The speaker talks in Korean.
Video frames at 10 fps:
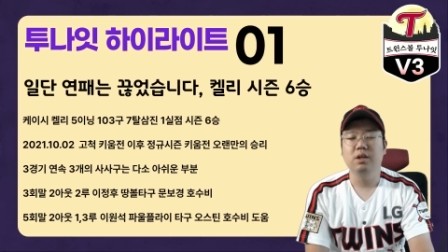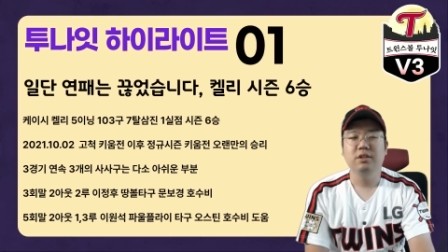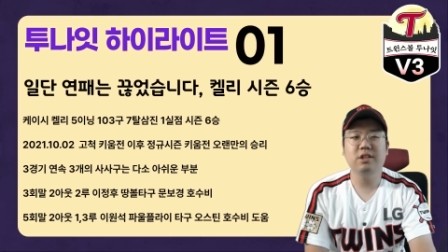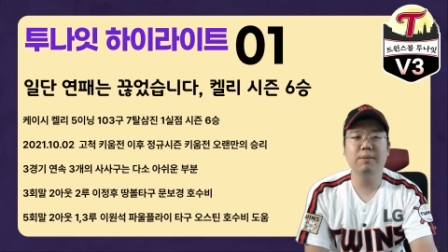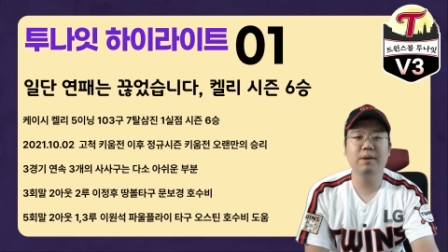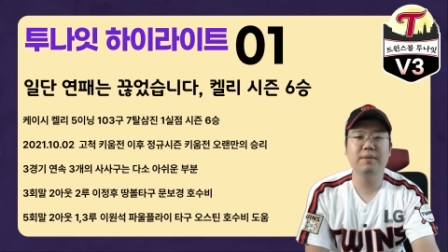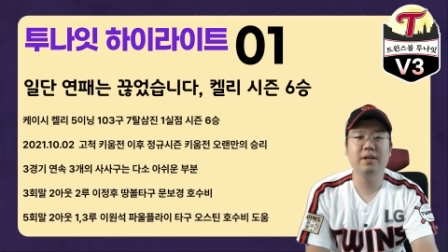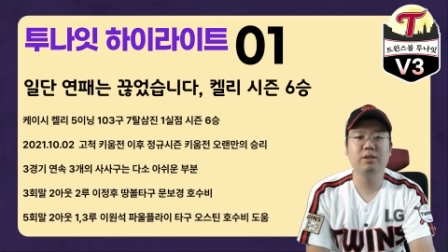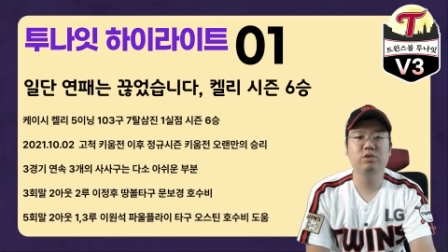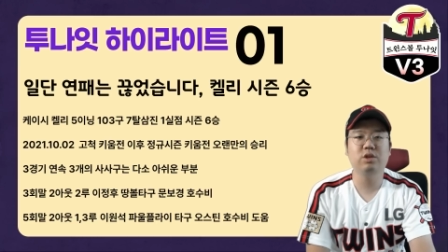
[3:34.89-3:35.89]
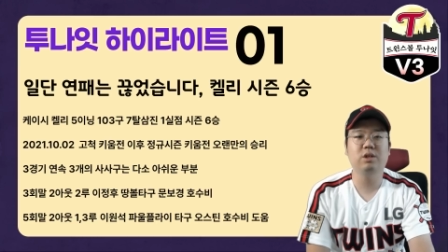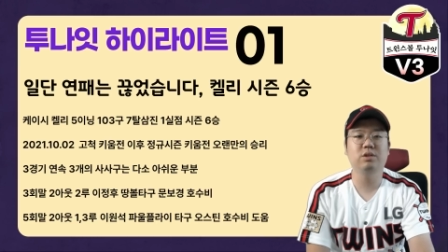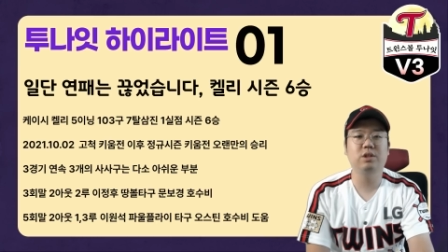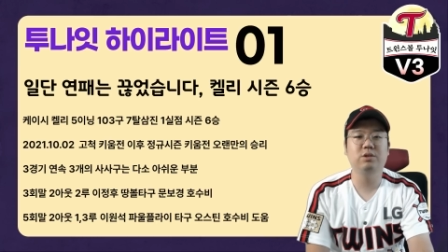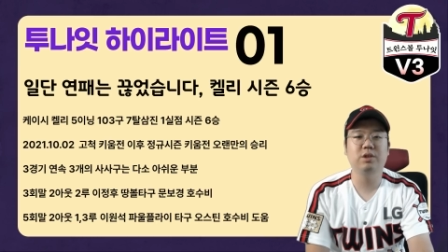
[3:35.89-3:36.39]
삼 회 말 투아웃
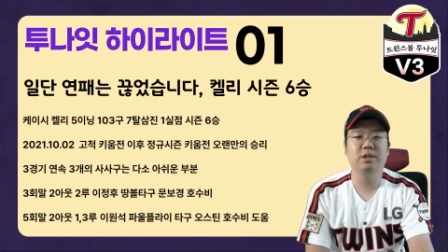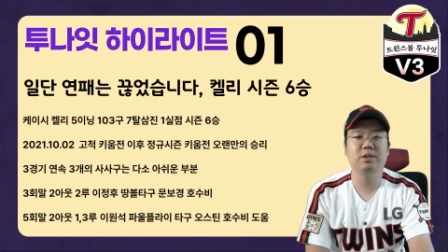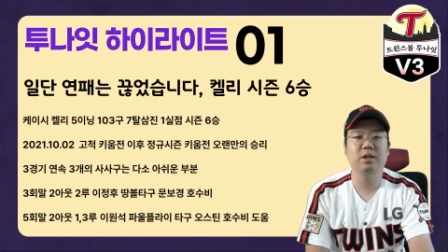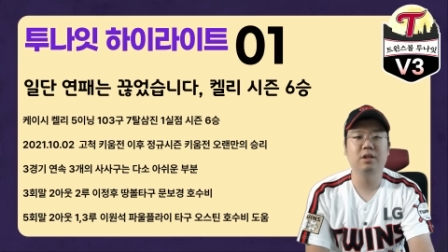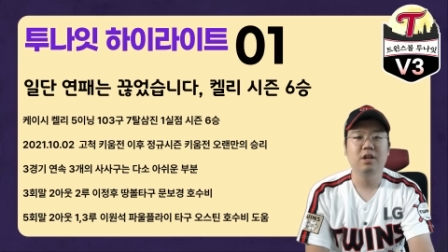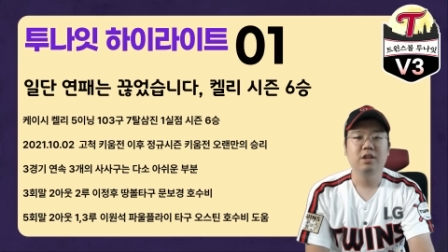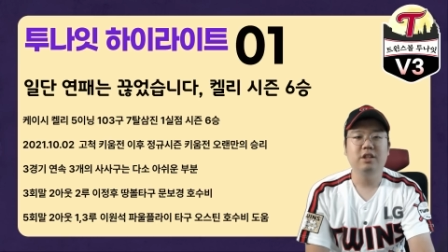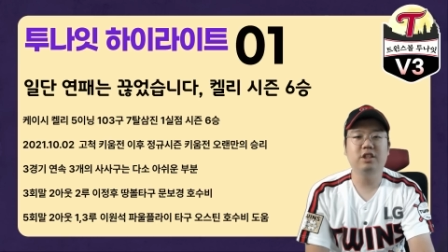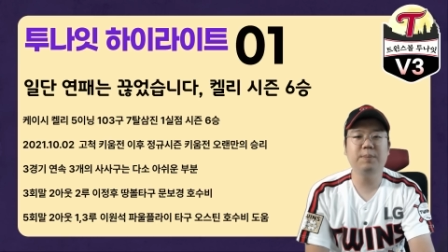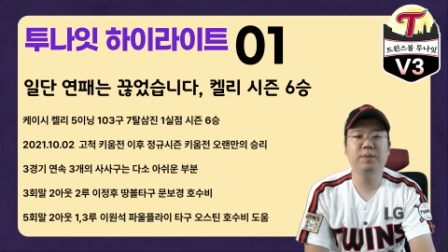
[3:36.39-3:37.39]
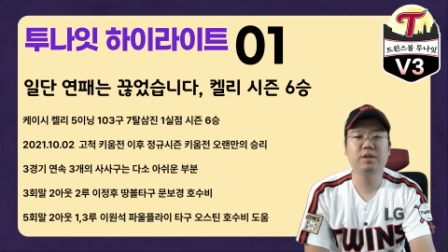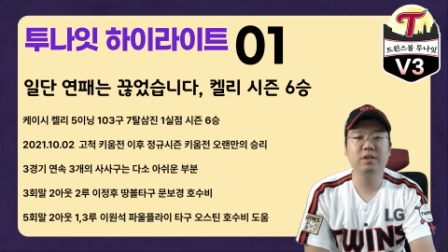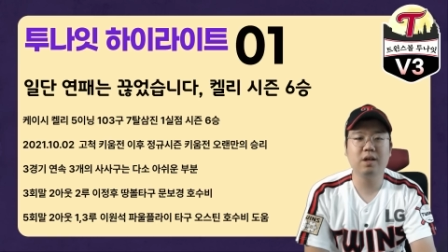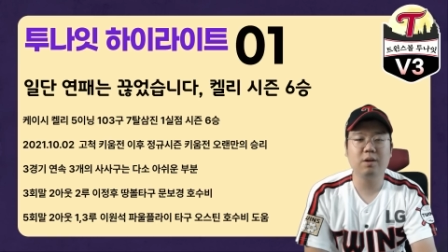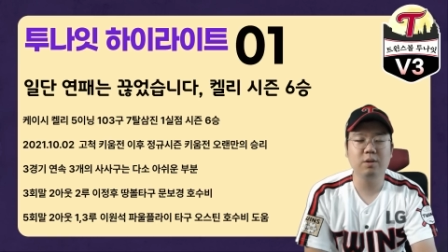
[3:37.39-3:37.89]
이 루에서 이
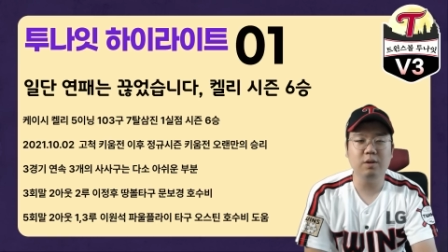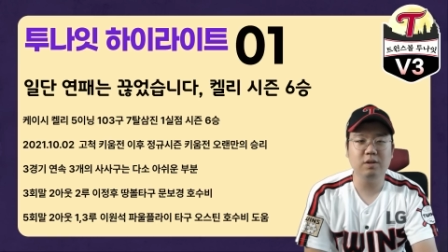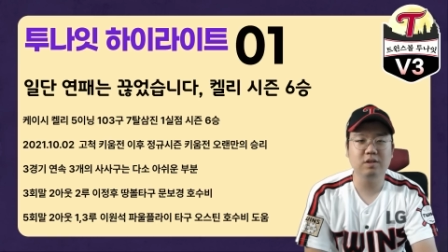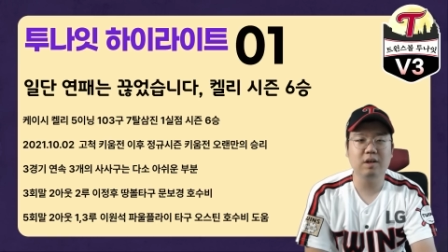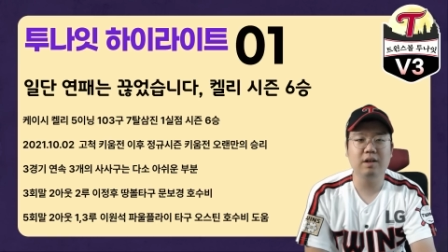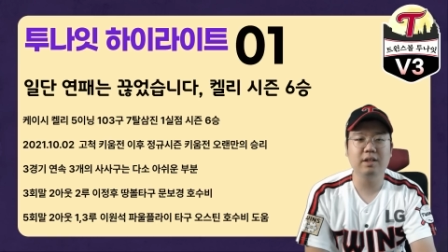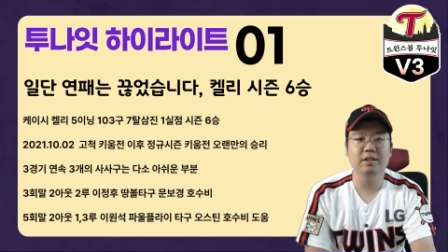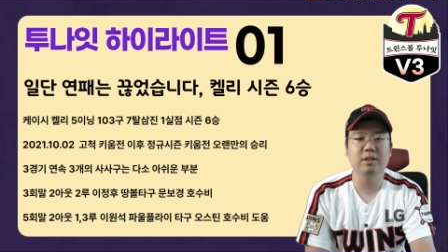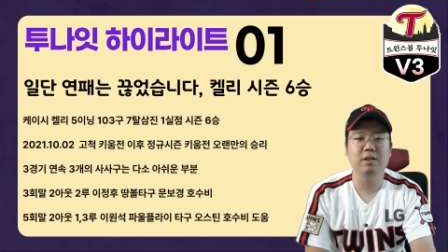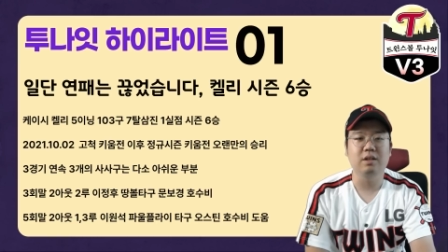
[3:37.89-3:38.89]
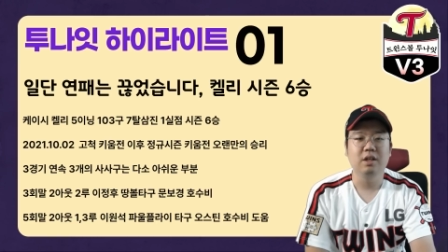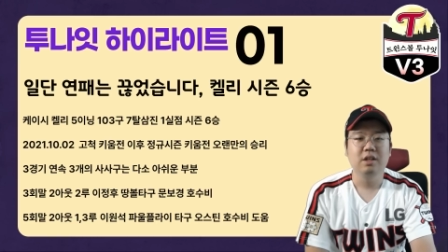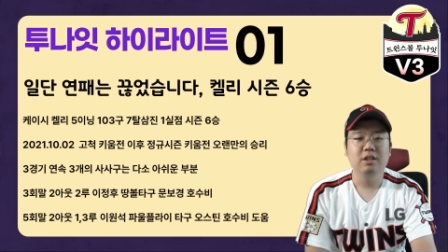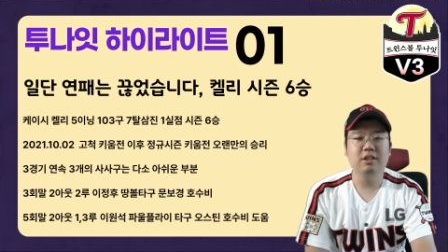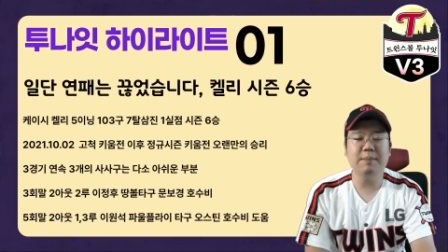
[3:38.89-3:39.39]
시프트가 걸려있는 상황에서
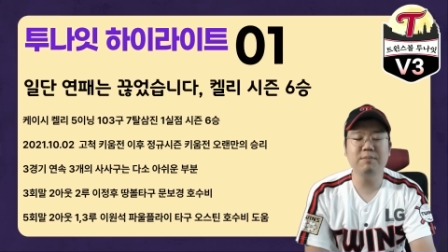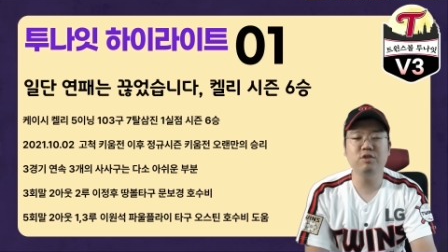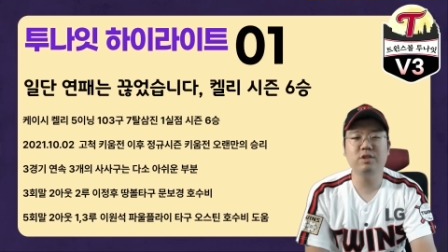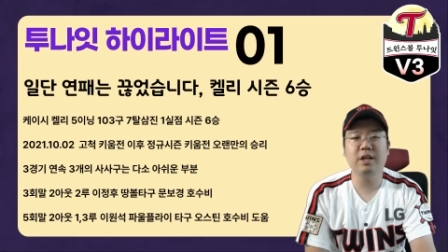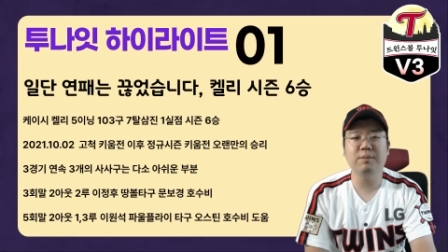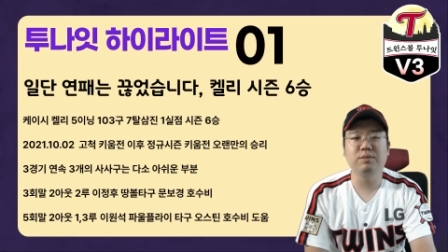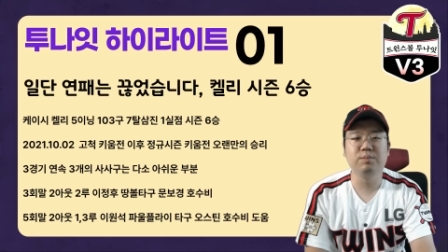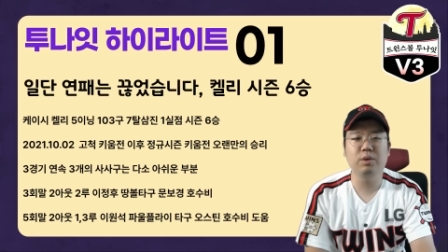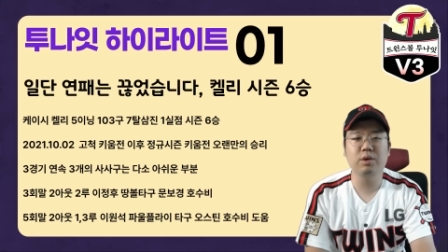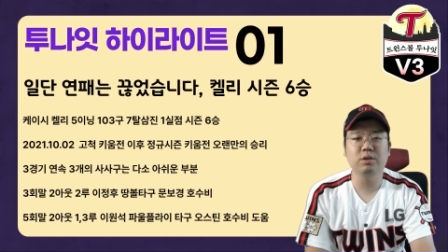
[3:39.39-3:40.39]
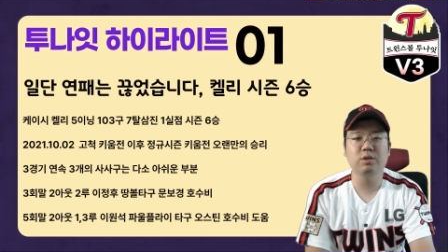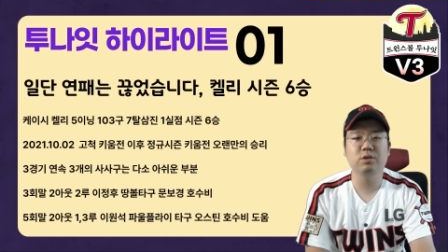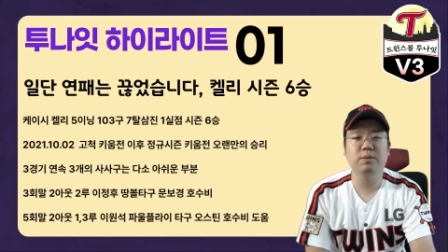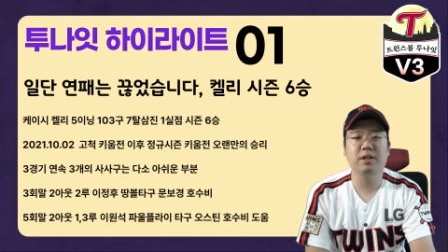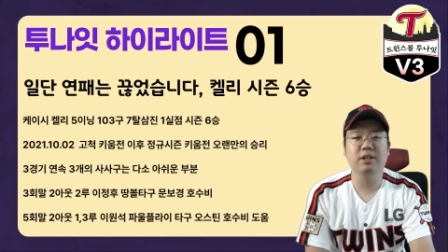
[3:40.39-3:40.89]
이 삼 루간에 문보경
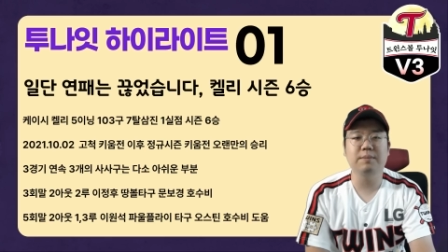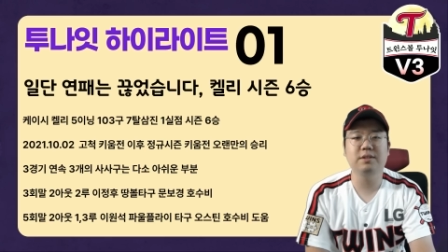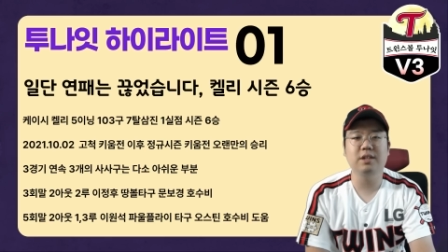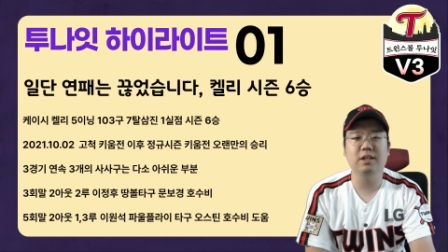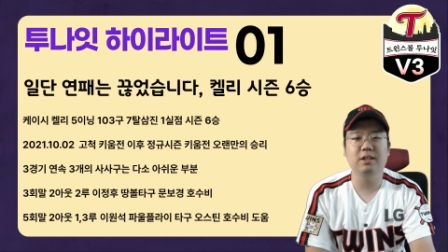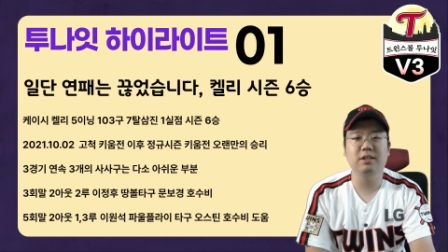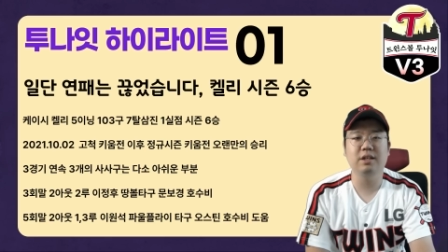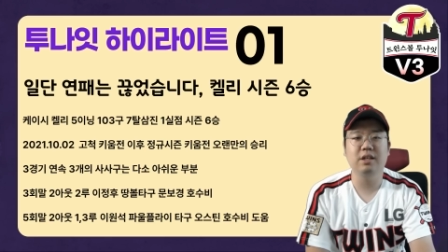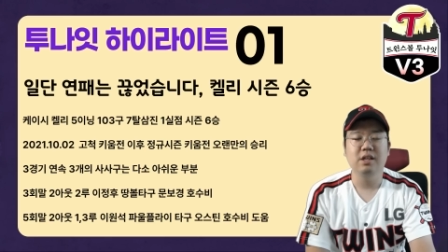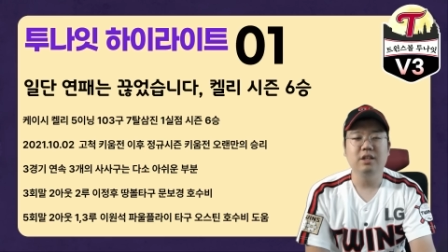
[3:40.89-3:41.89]
선수밖에 남지 않았는데,